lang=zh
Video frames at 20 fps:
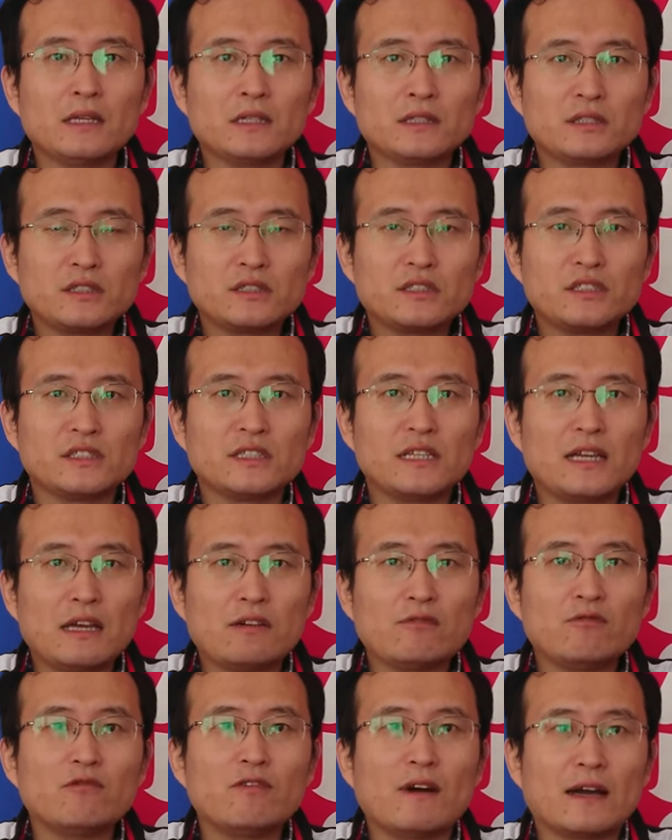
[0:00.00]
这几人还
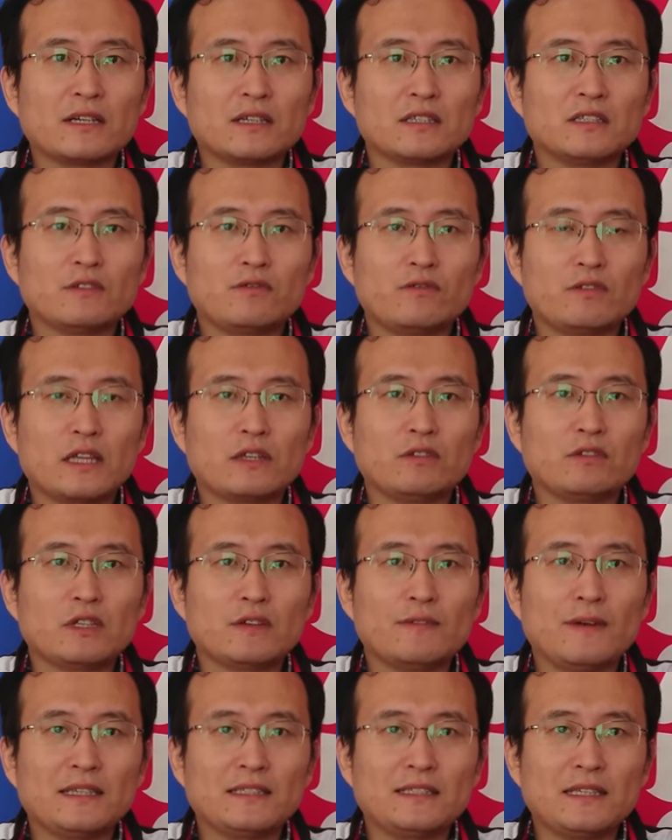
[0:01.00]
无法撑起福建队
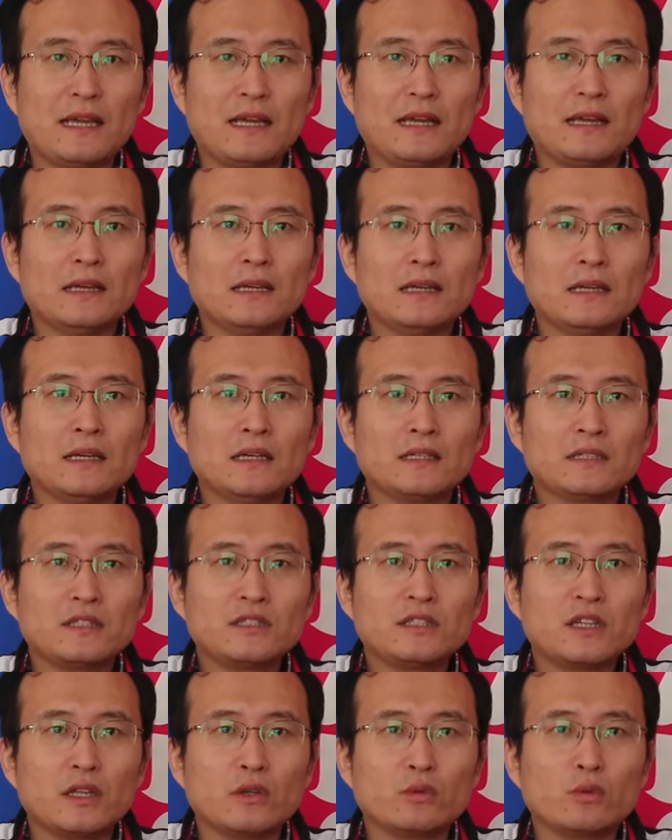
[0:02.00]
的外线，
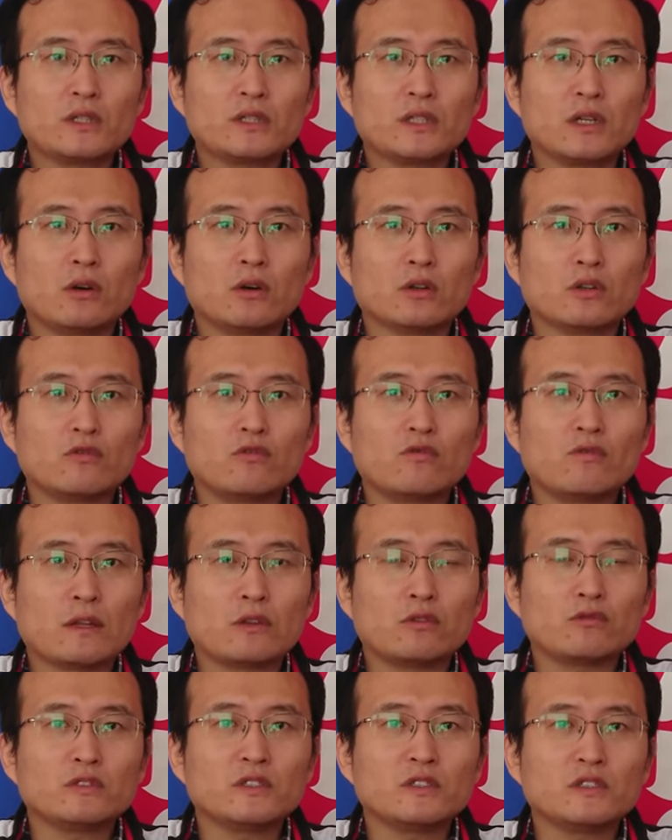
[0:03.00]
甚至很多时候都无法
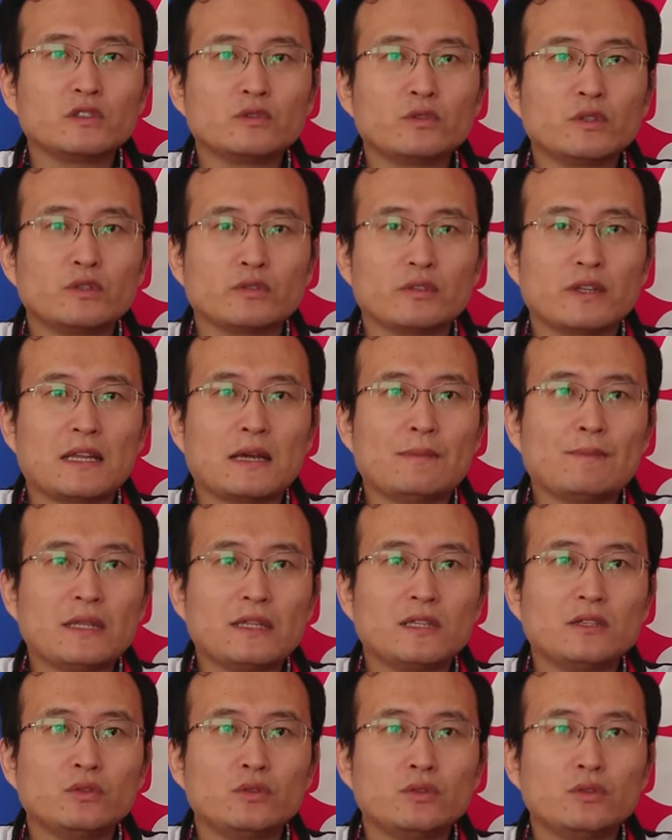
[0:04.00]
突进至对手的篮板
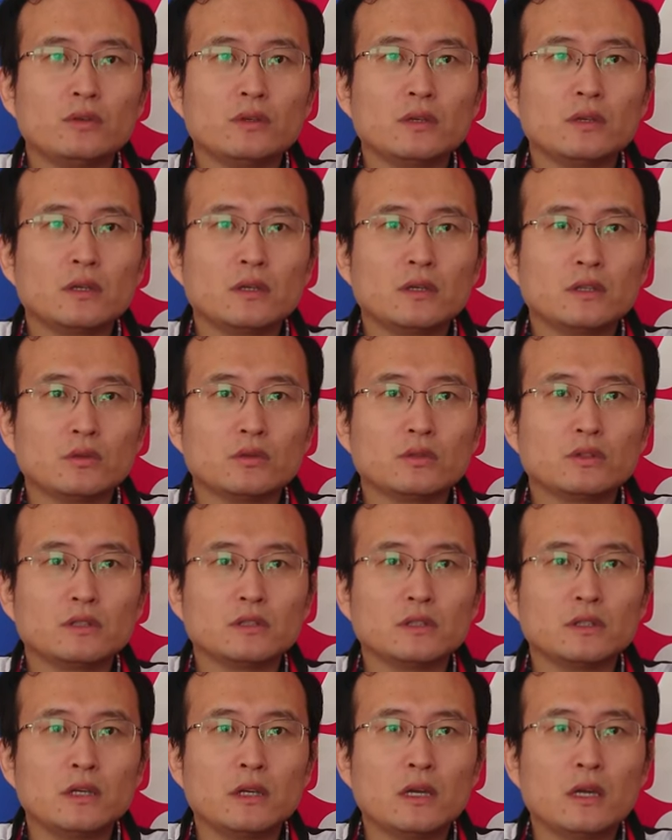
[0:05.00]
禁区。由
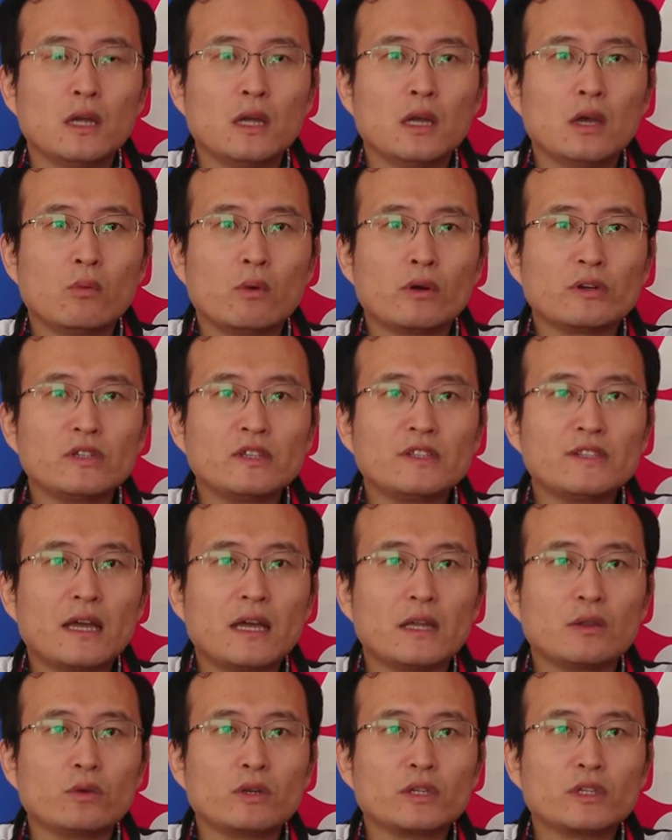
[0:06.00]
此，王哲林在
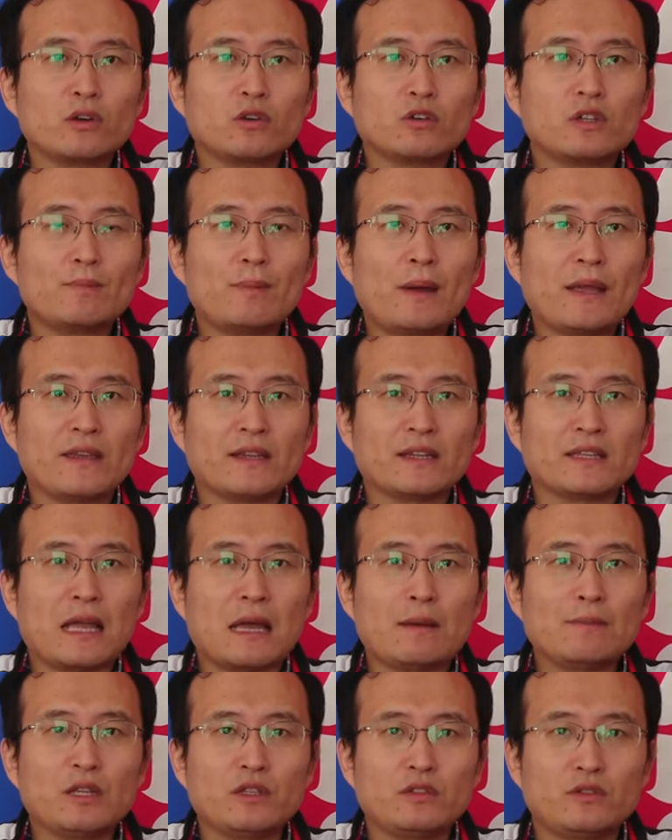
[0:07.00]
很多时候都扮演了
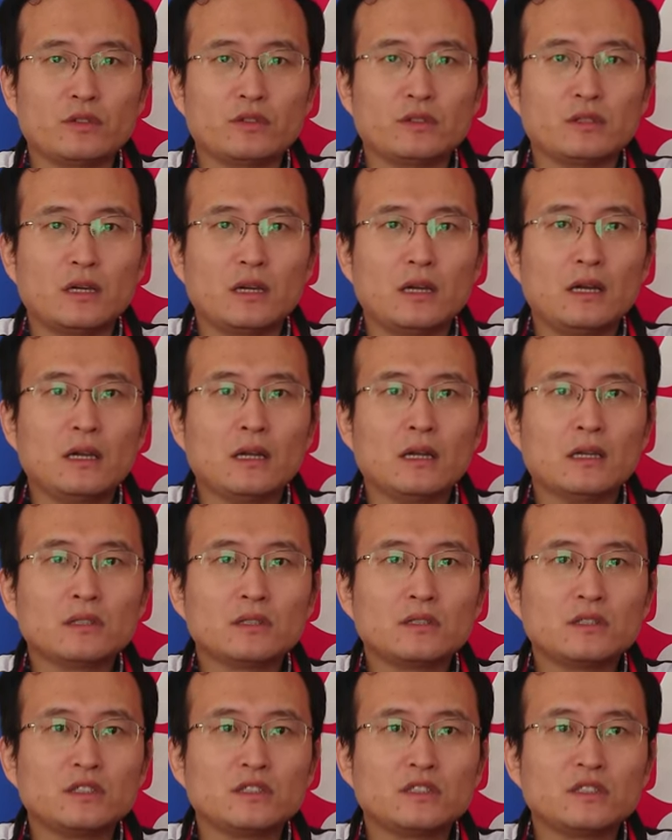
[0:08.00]
他们的角色，
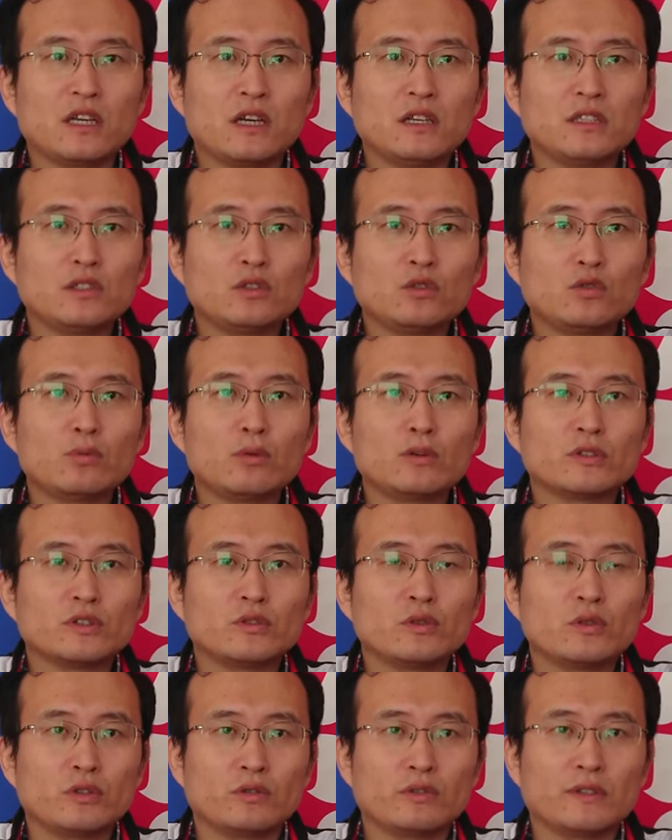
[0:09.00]
自己强行突破是
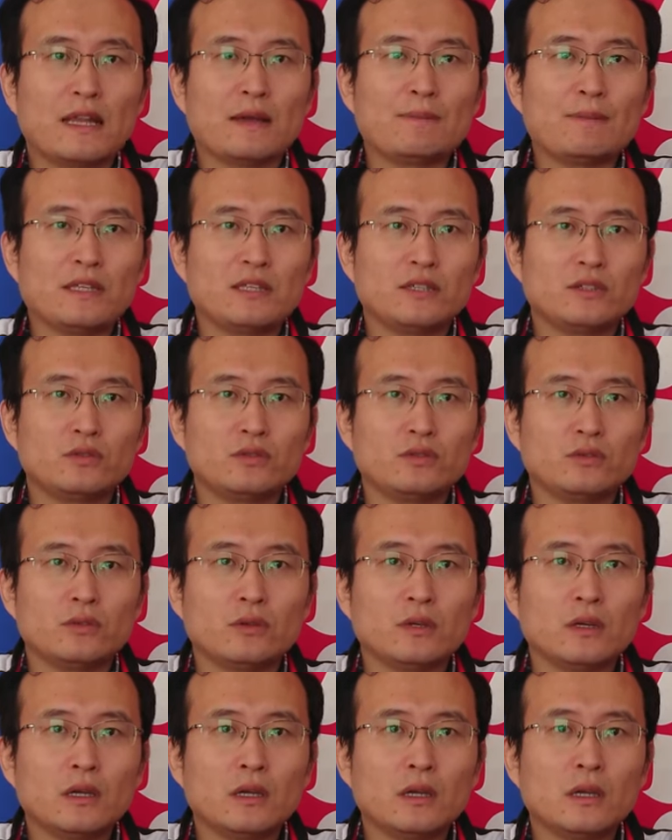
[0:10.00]
对手的篮板禁区。